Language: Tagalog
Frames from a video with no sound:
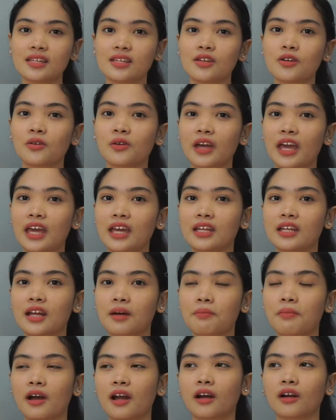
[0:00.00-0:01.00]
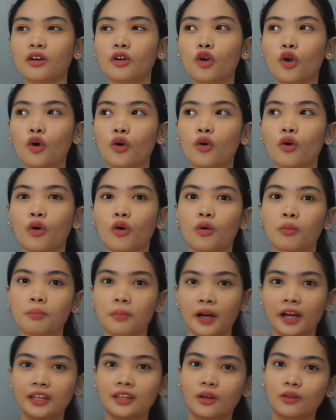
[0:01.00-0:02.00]
Yung A na parang logo ko.
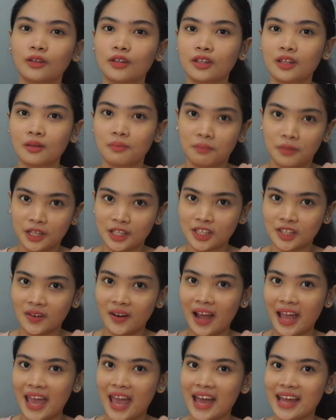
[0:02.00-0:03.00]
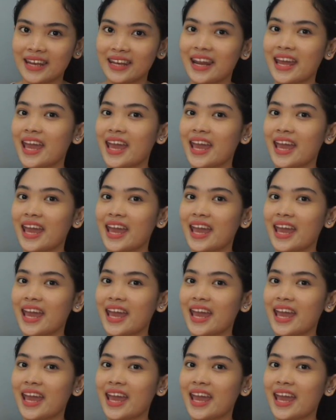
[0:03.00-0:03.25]
Pakita ko dito yung picture. Ayan.